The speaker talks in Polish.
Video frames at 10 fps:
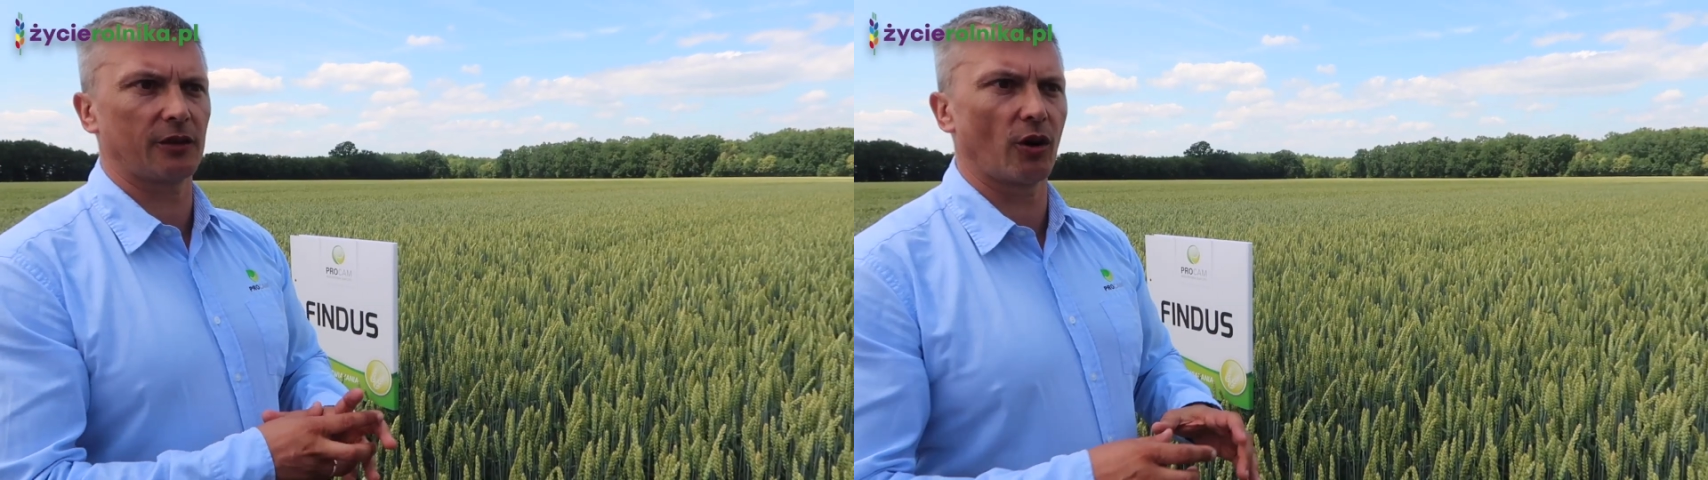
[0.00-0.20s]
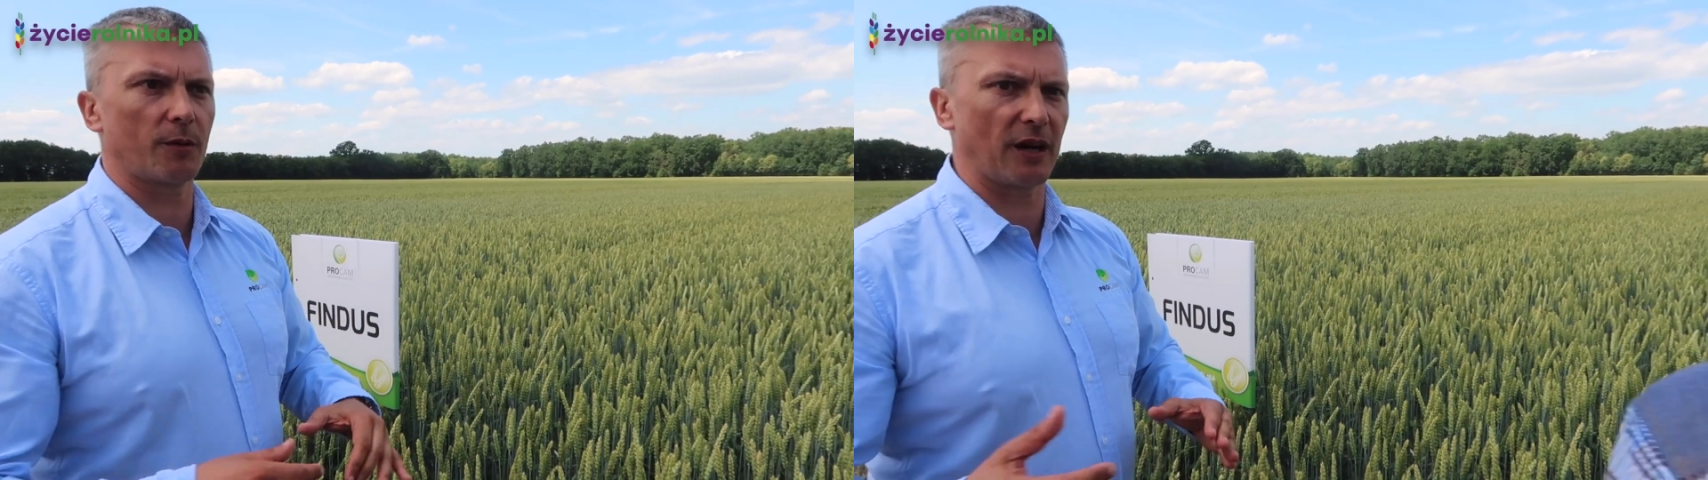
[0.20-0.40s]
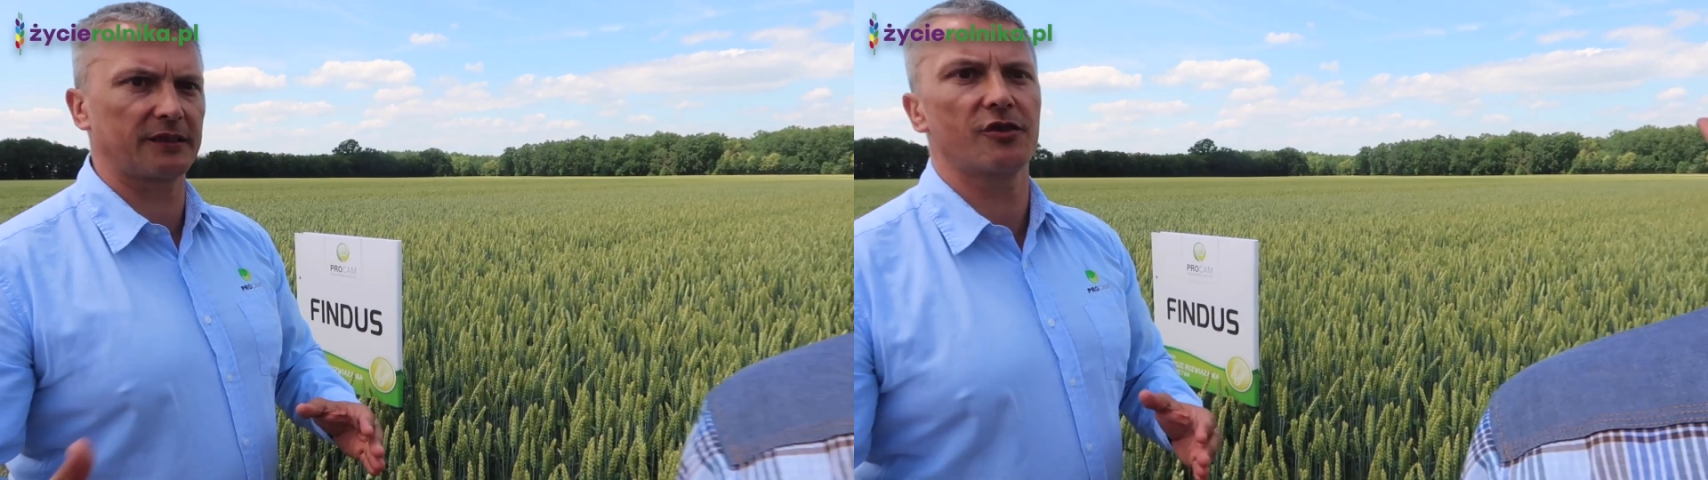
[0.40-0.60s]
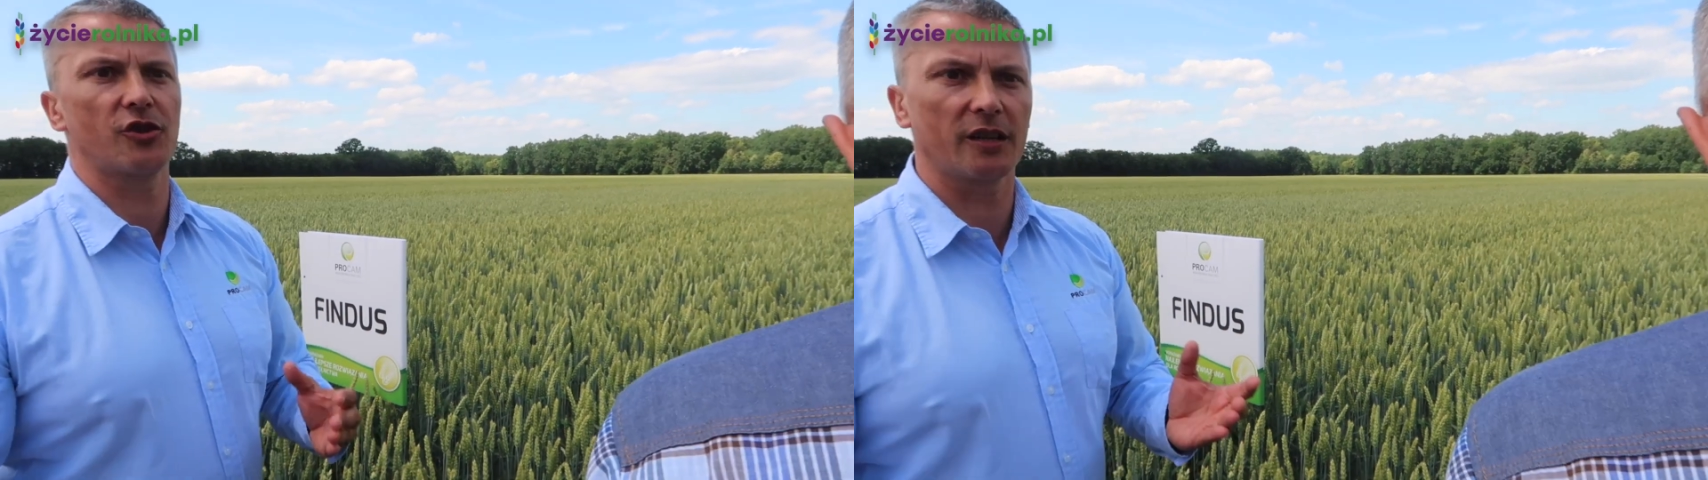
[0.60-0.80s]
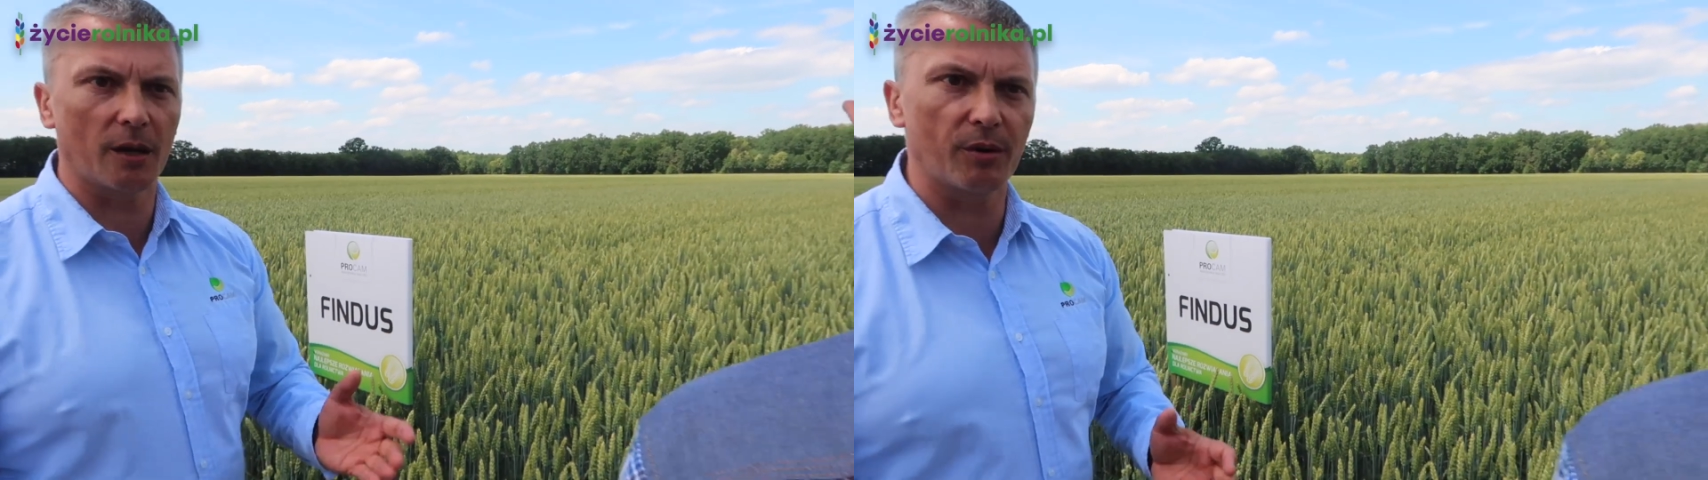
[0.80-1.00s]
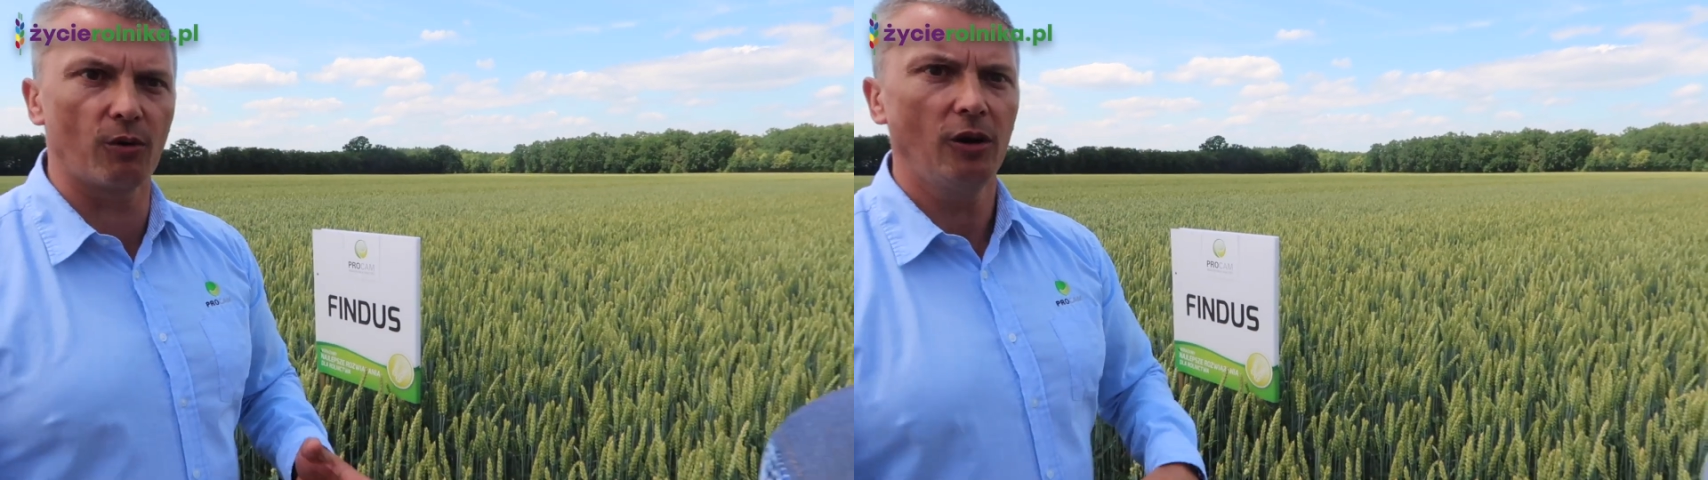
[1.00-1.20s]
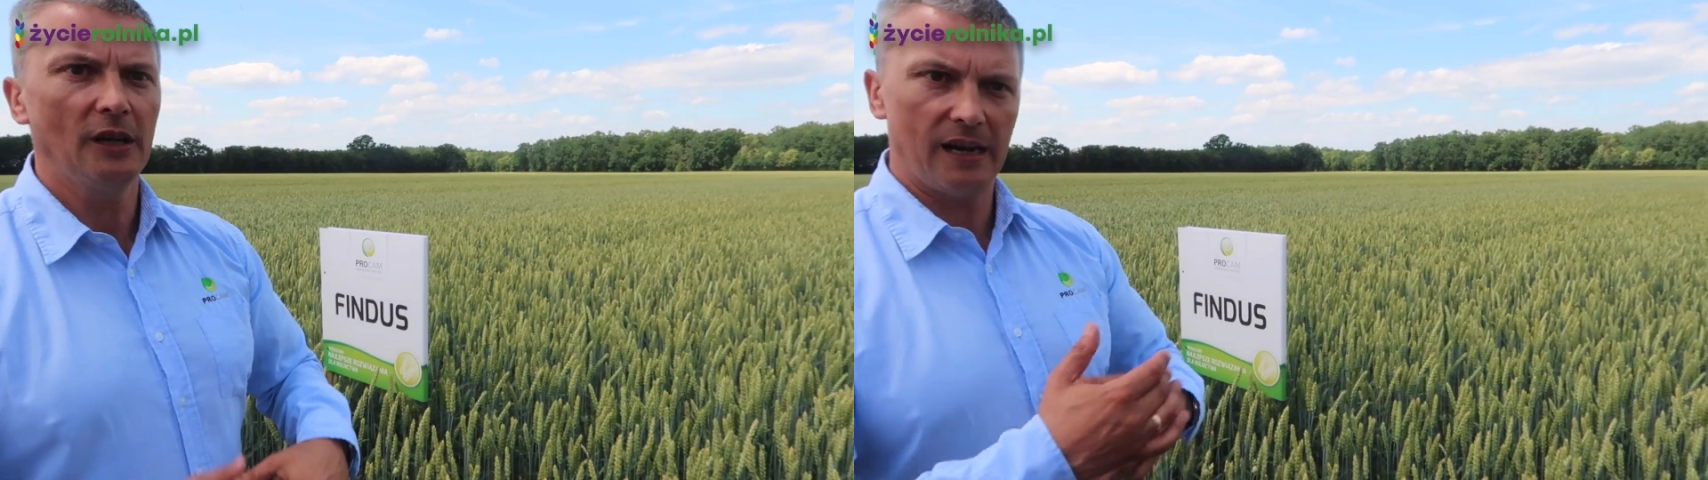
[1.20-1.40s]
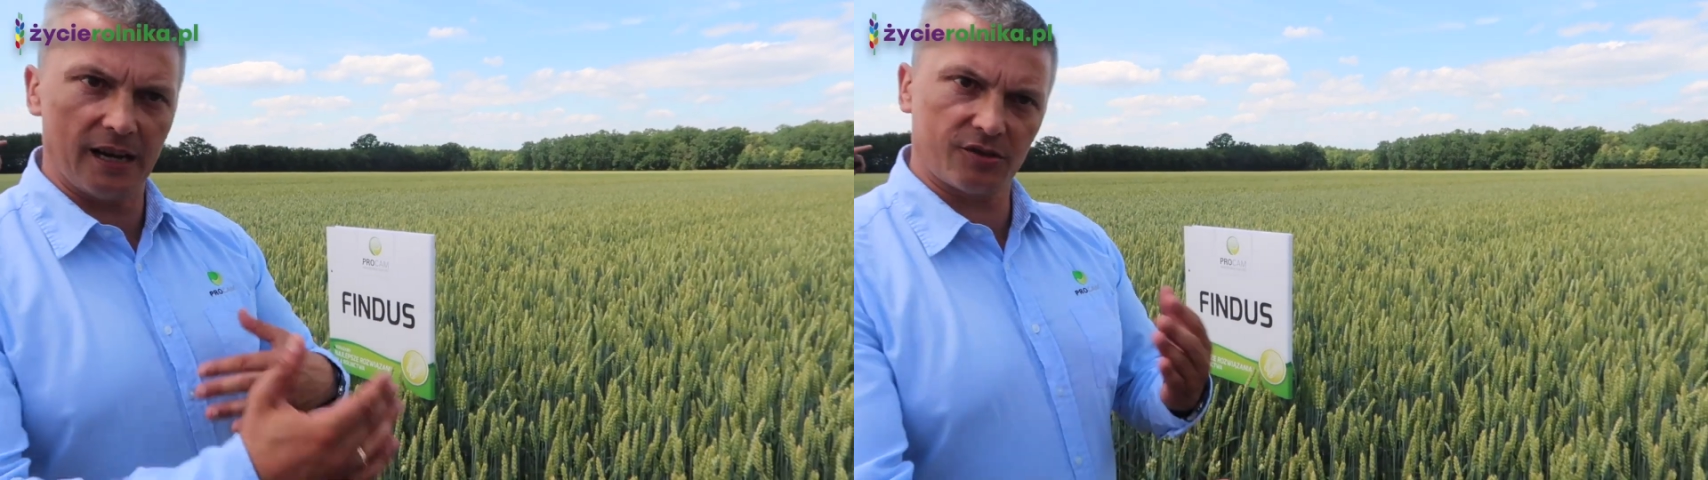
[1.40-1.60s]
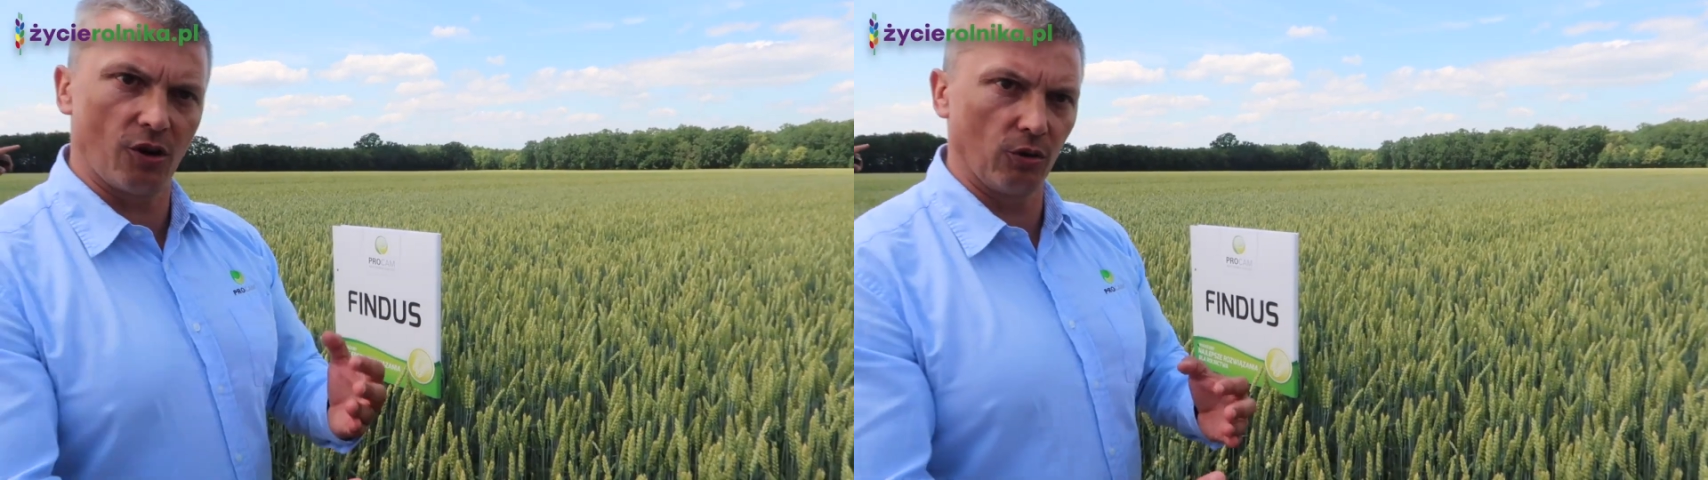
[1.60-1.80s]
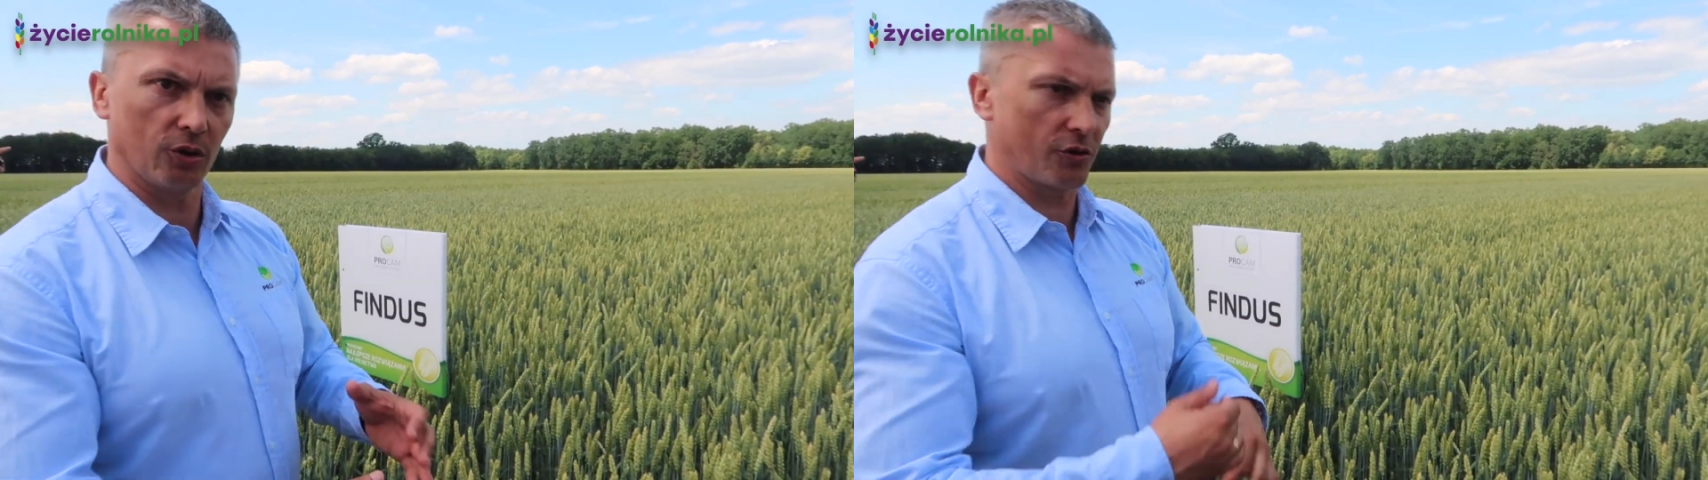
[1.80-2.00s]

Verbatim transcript: których praktycznie nie było, a są.